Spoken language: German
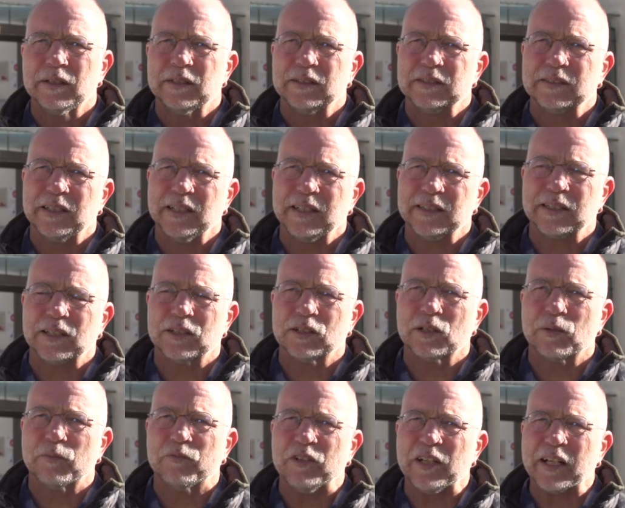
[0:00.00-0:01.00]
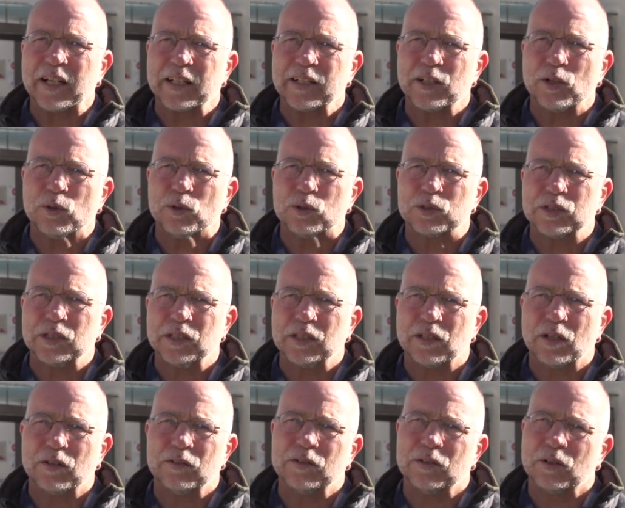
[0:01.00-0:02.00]
1684
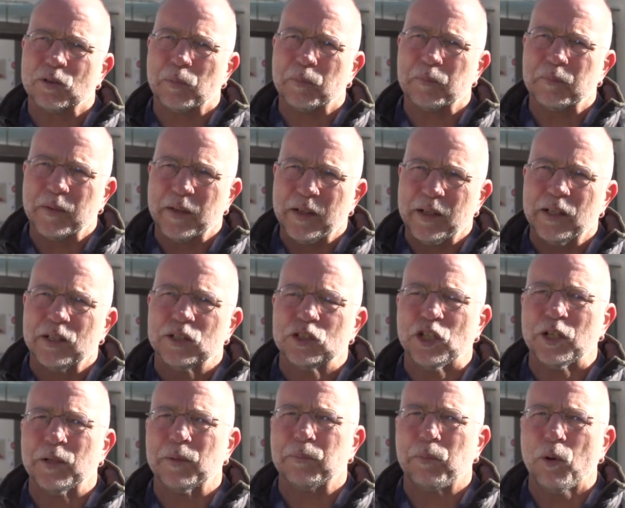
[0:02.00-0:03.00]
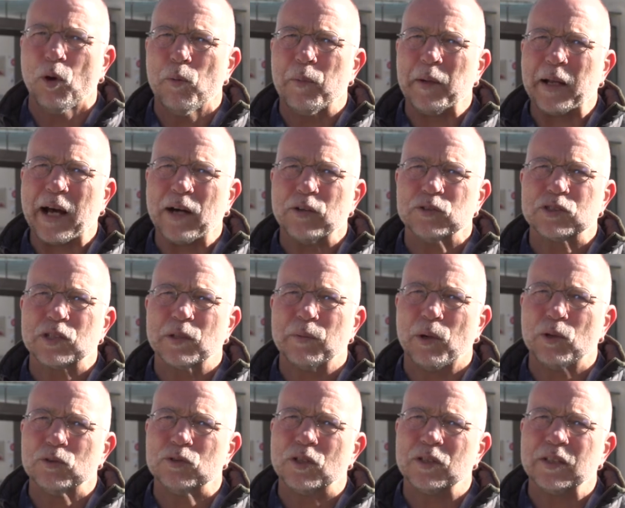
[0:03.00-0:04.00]
dann nach Böhmen
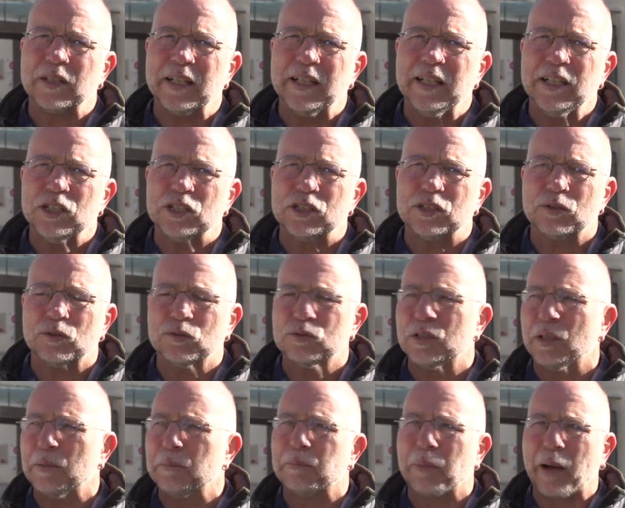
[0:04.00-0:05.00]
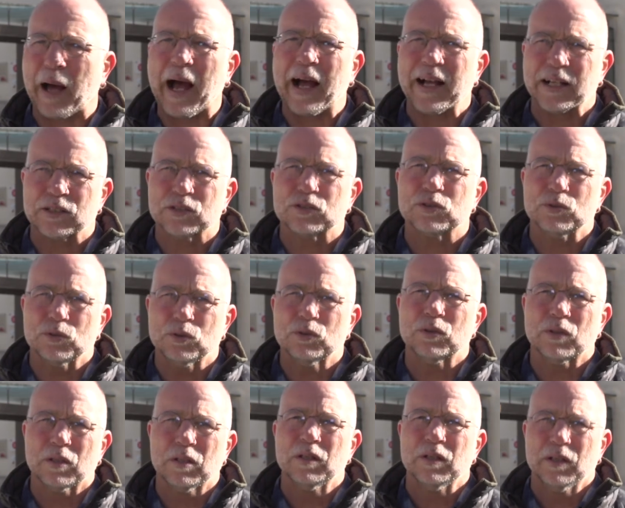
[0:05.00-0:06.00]
ausgewandert ist und in Prag
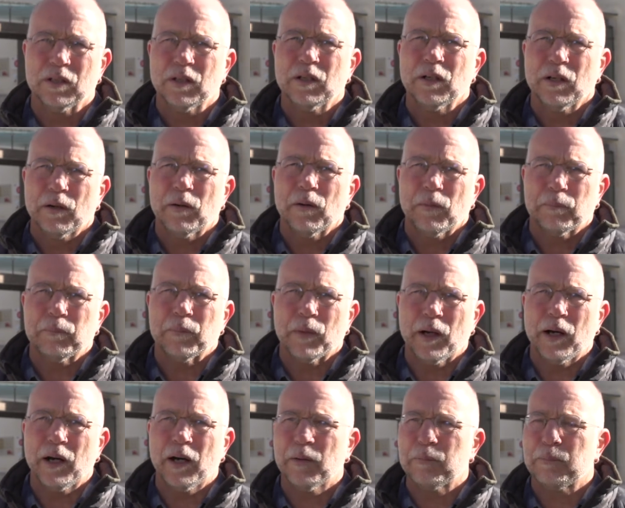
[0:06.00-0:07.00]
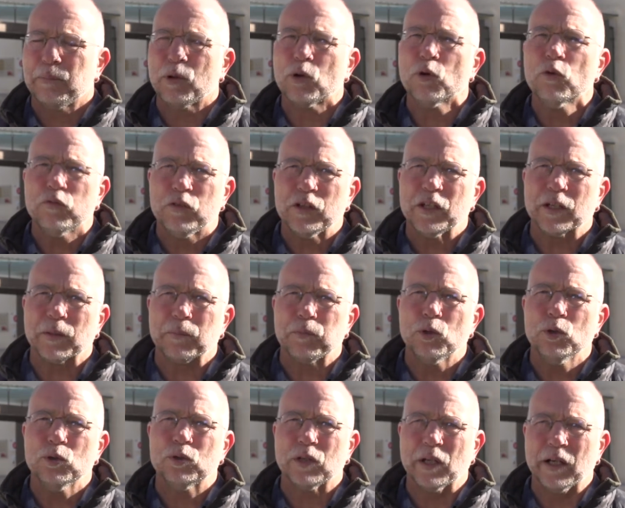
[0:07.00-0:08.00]
zu äh, beruflicher
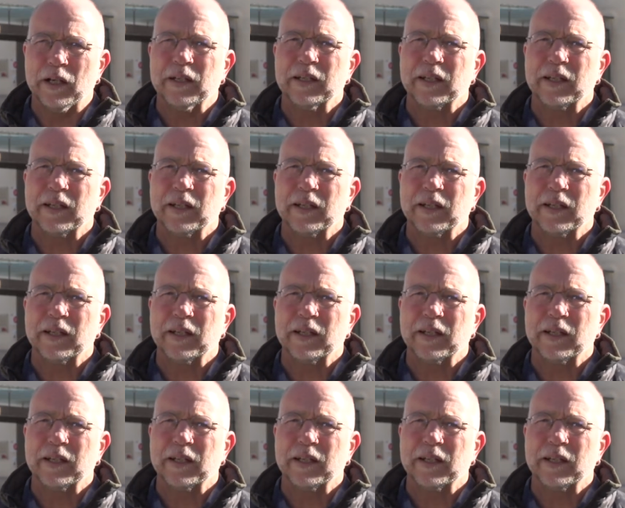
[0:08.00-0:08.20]
Blüte